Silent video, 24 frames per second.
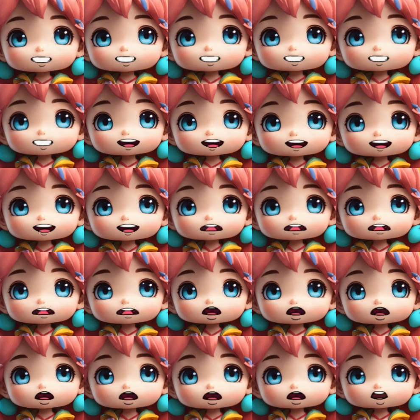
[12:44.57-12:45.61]
Kina
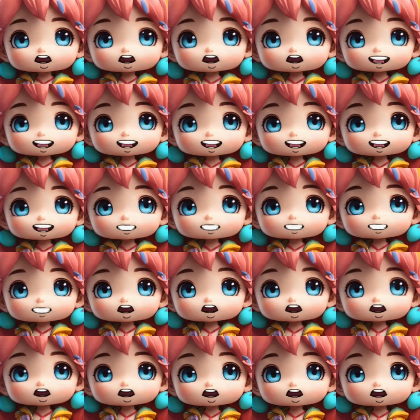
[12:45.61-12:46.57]
menolak, gak perlu.